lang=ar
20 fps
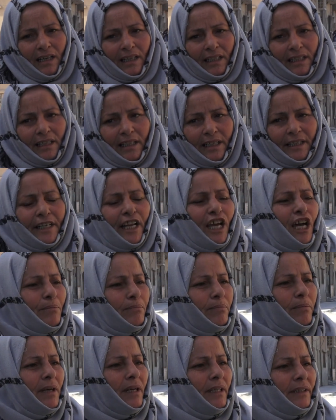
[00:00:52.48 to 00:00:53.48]

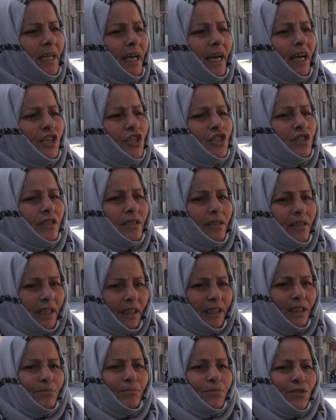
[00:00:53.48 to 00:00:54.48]
الارهاب داعش
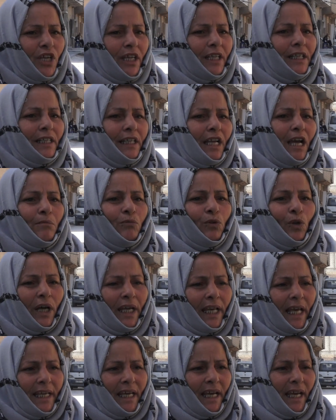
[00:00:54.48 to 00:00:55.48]
يعني بشكل كامل
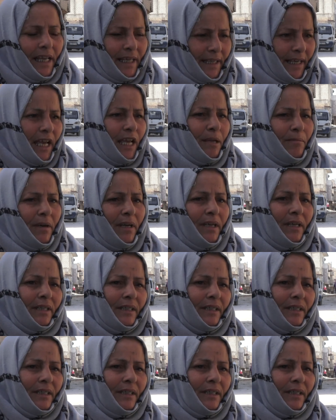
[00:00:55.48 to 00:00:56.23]
وخلاياه النايمه.